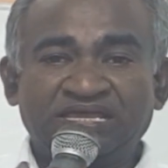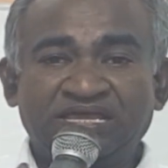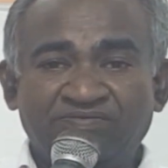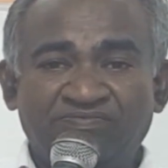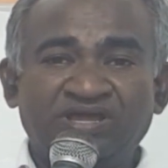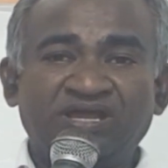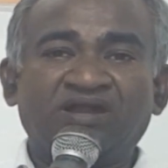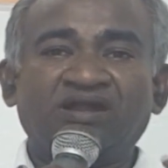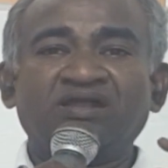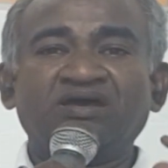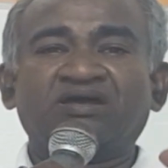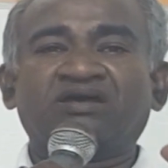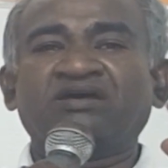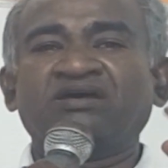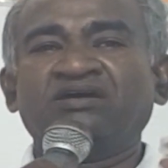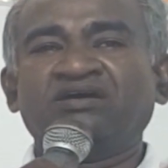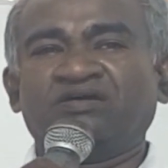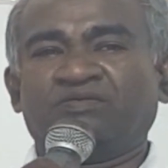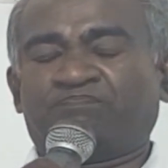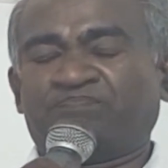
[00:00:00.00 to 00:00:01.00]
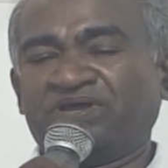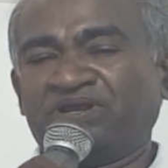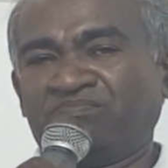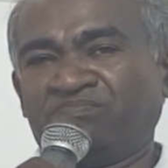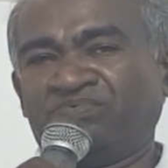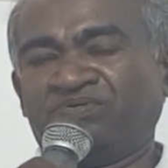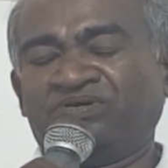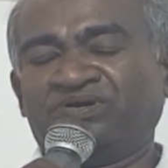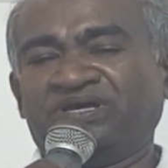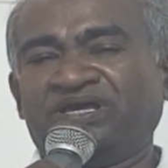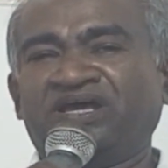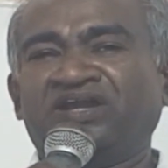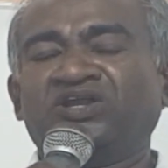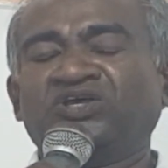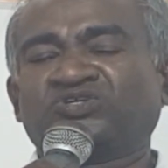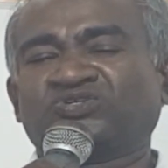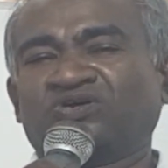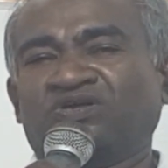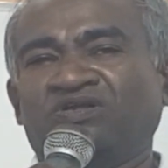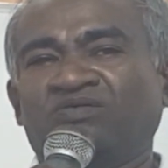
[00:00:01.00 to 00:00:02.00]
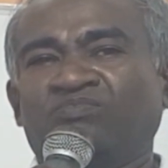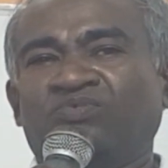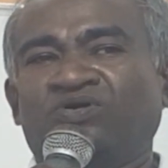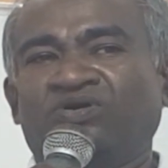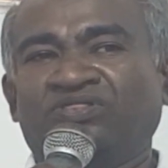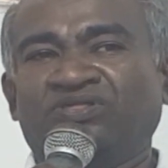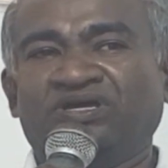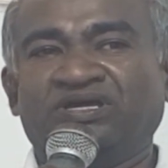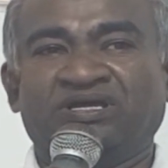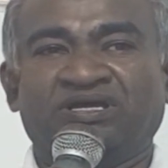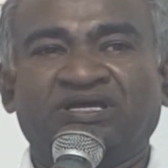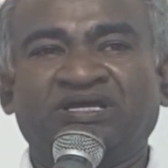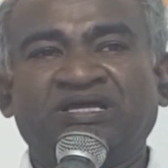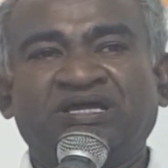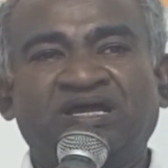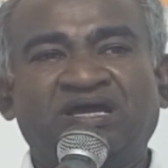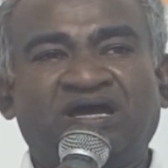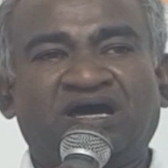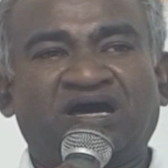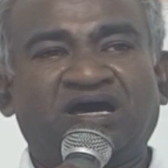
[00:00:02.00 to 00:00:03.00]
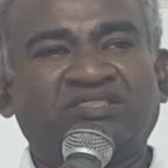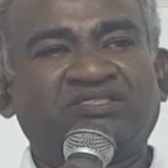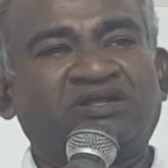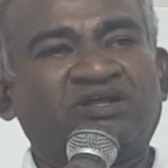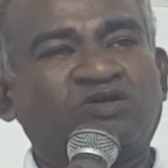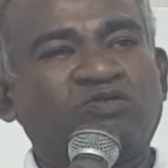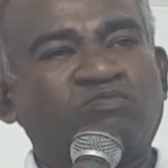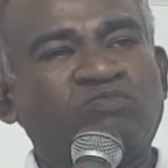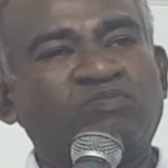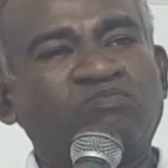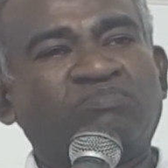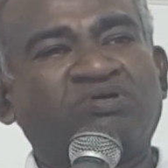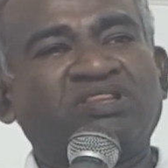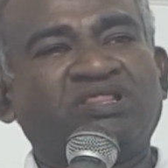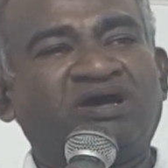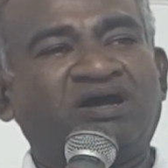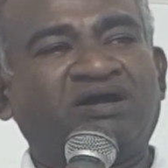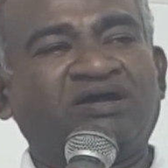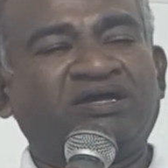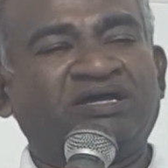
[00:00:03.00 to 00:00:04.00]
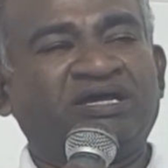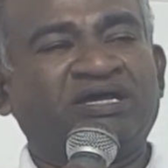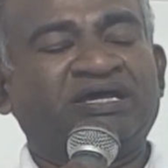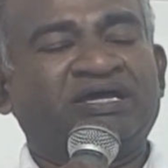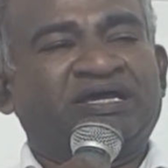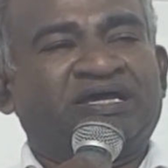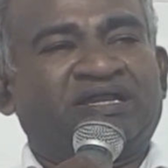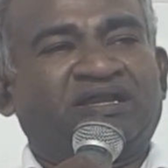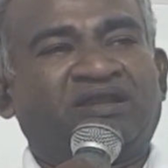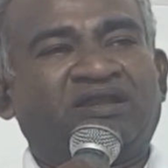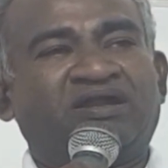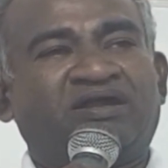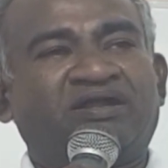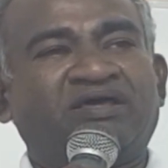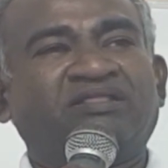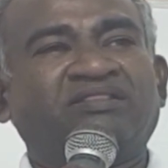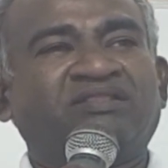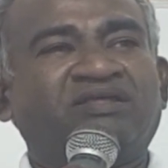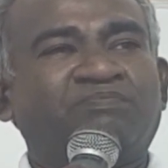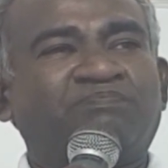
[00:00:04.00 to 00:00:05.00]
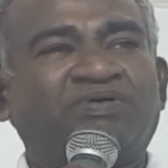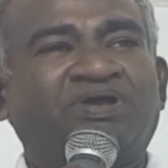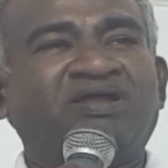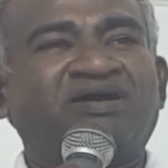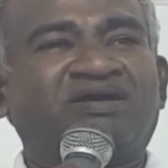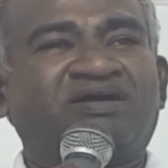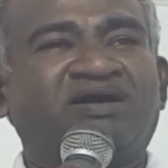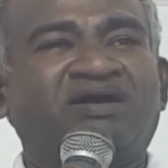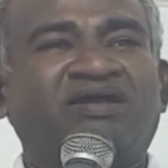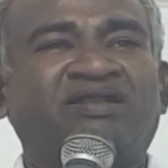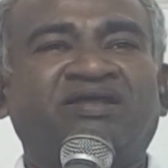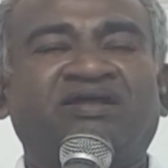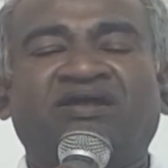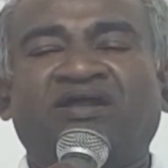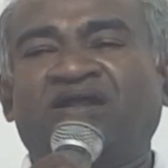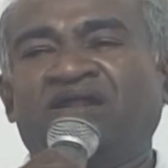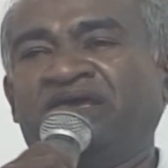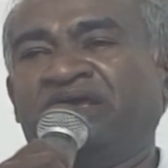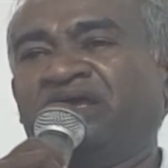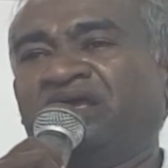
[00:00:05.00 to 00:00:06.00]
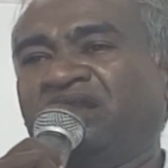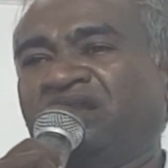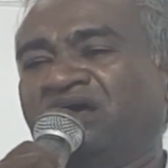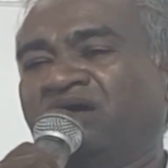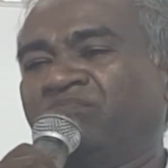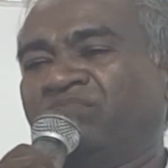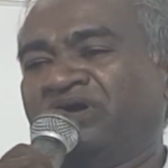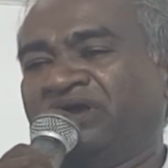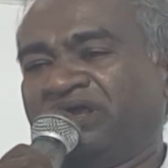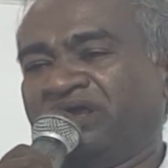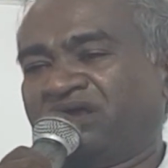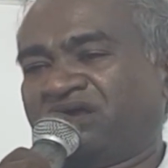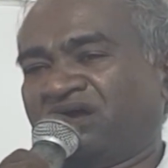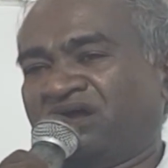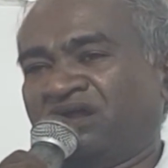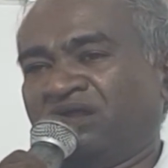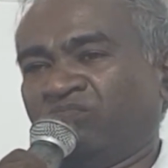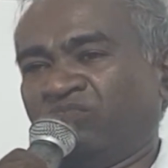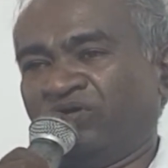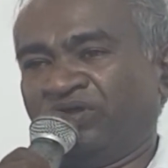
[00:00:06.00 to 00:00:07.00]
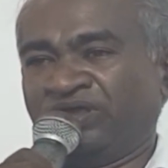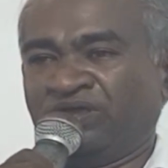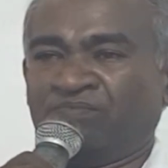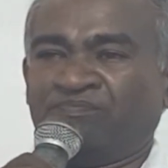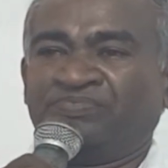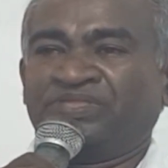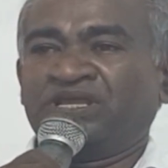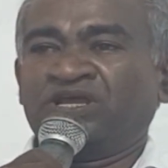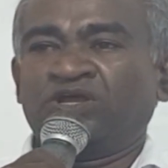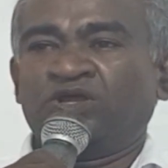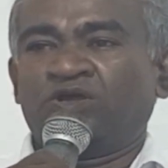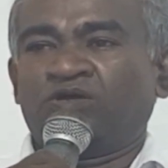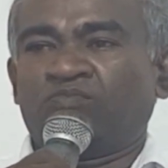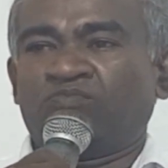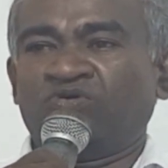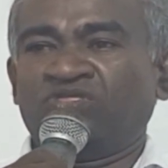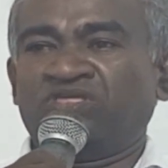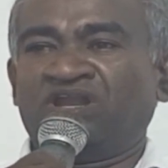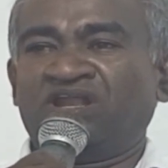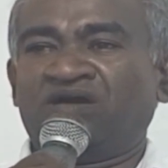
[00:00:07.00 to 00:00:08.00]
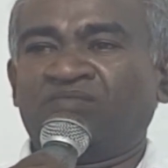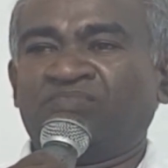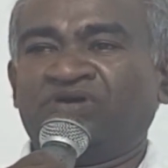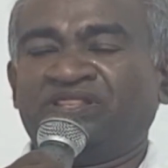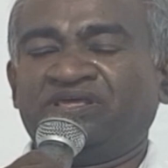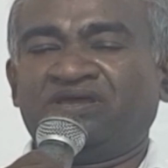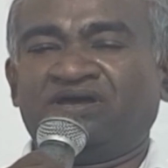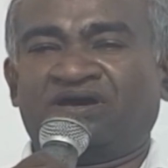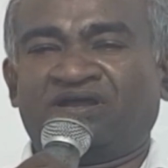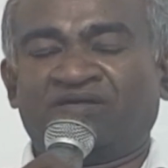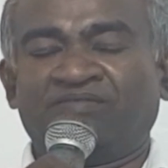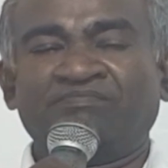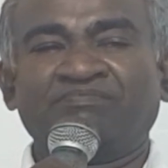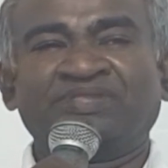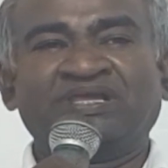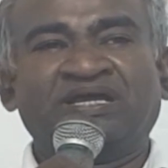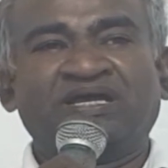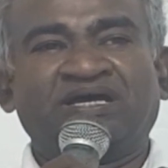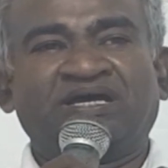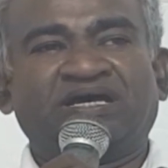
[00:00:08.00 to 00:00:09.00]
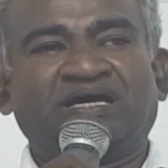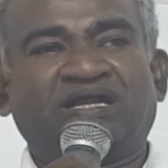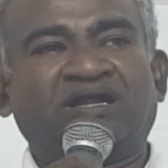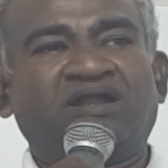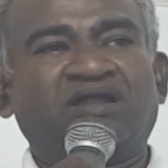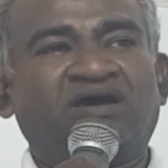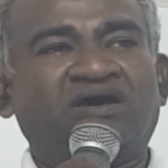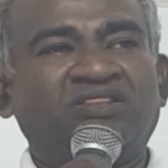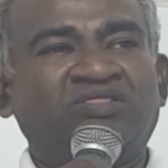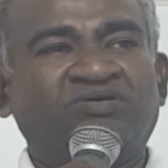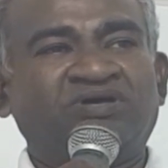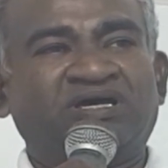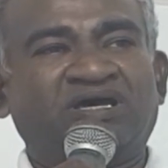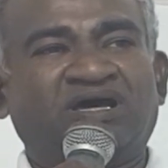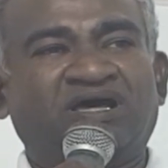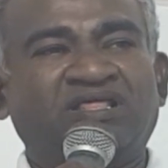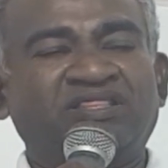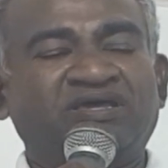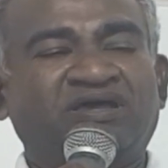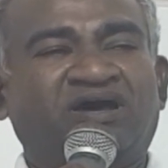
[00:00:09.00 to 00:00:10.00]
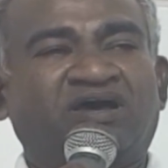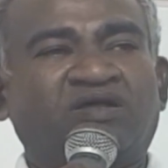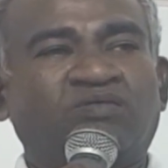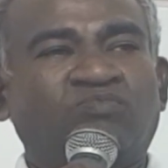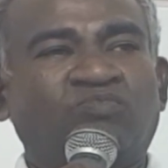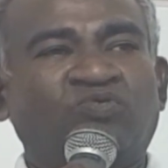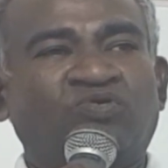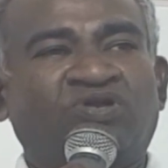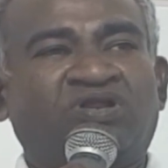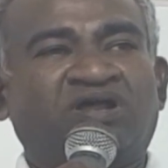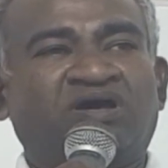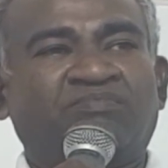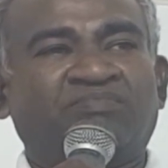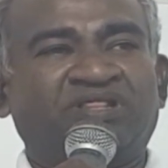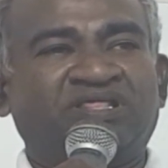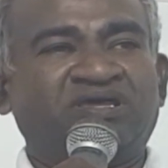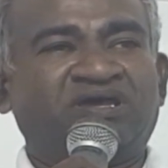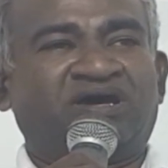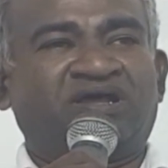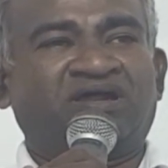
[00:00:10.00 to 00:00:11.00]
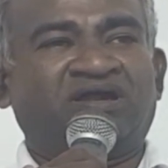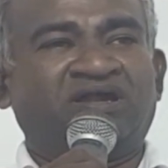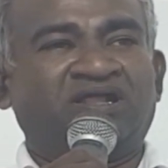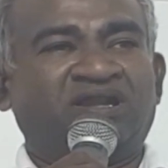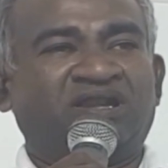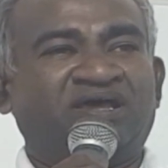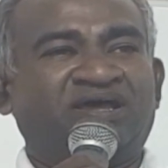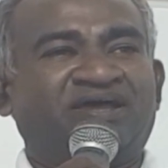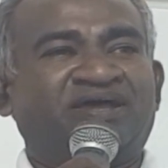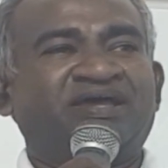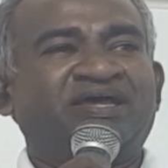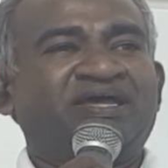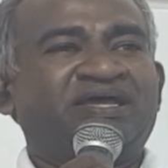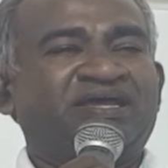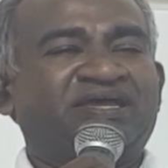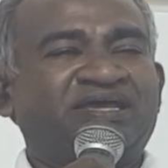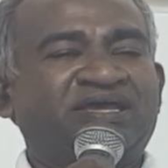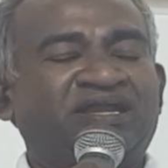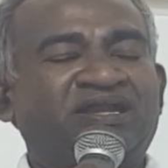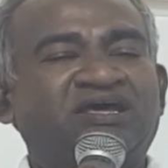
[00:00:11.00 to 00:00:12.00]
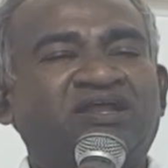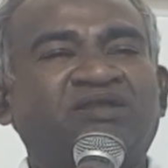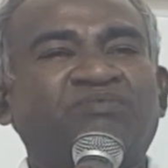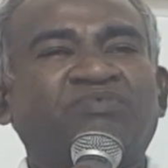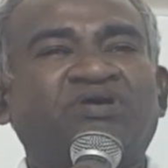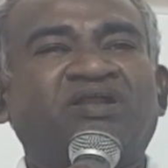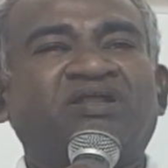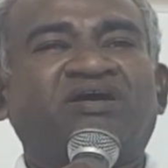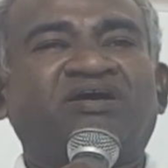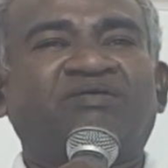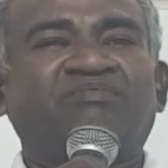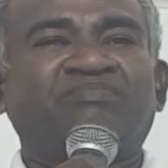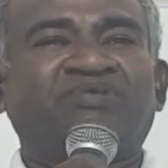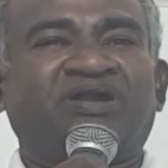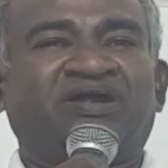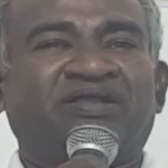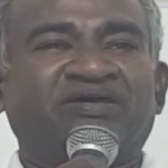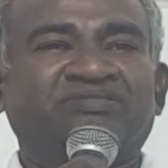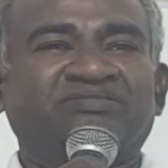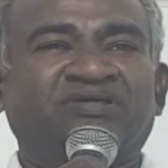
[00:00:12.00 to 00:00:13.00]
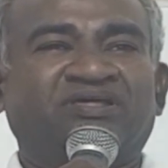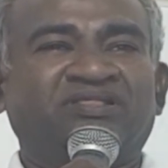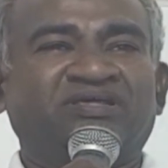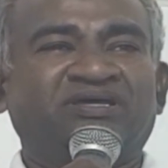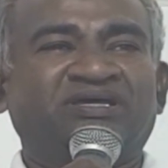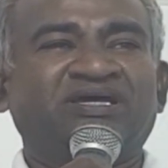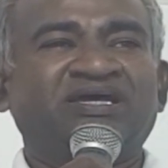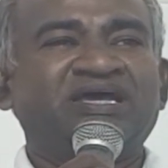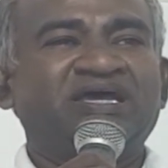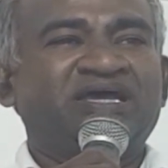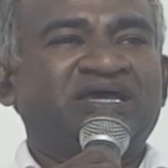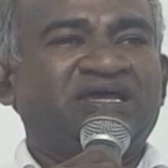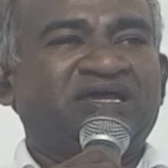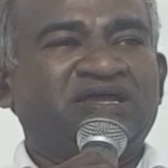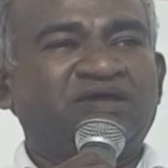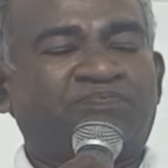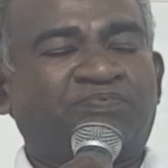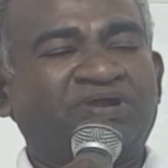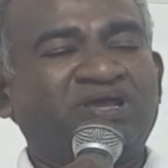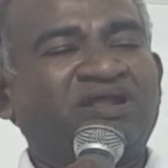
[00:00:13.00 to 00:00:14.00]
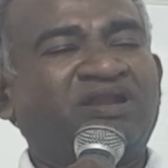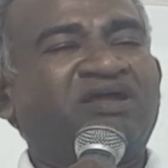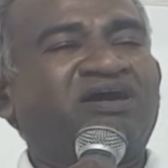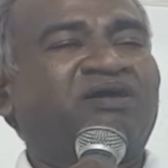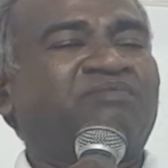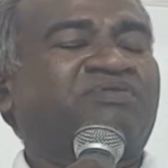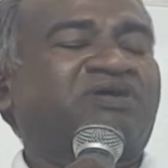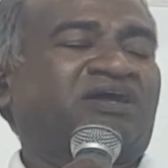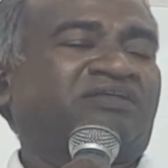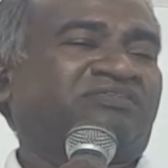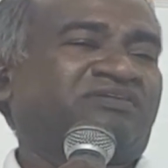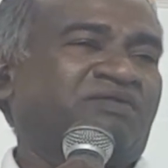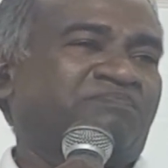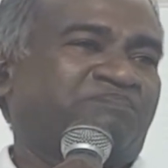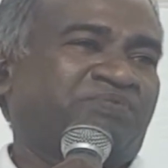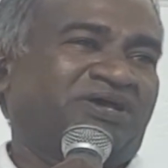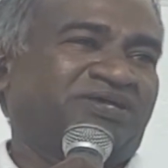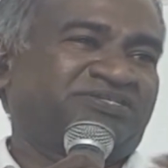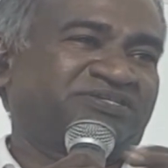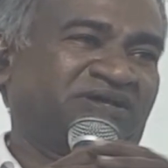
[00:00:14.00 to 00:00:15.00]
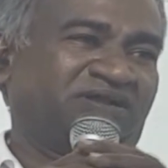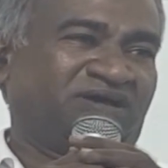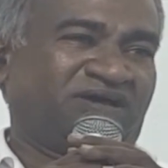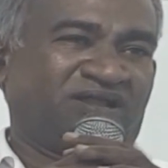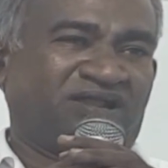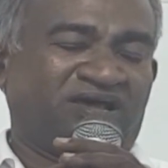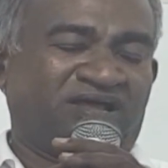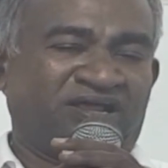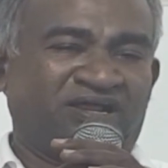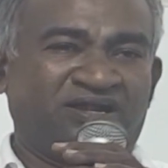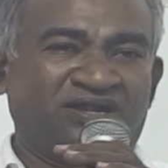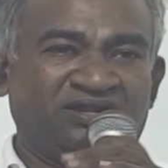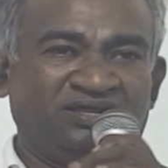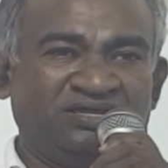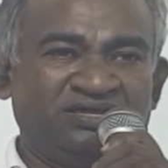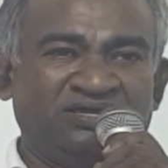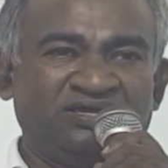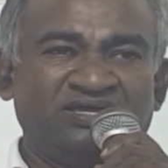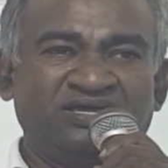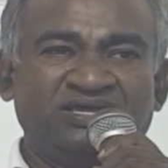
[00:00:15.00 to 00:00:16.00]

இவைகளுக்கு பின்பு என்று சொல்லும்போது அதற்கு முன்பதாக நடந்த பல காரியங்களை நாம் அங்கே காண முடியும் முதலாம் அதிகாரம் ரெண்டாவது அதிகாரம் மூன்றாம் அதிகாரங்களில் என்னென்னமெல்லாம் நடந்தது எப்படியெல்லாம் கர்த்தர் பேசியிருக்கிறார் என்று